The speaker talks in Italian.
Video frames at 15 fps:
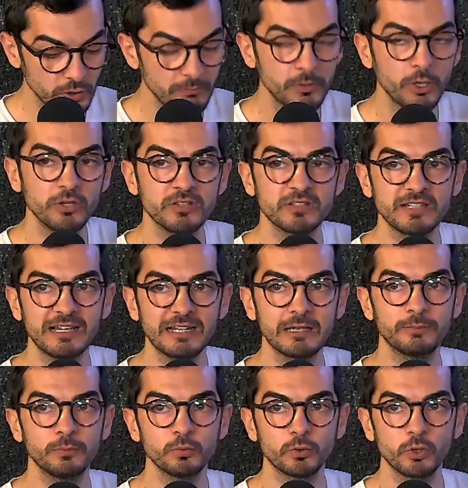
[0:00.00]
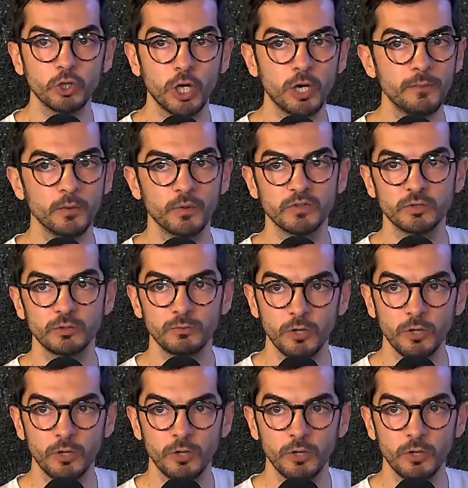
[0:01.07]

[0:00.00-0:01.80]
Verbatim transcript: theblondsalad.com, questo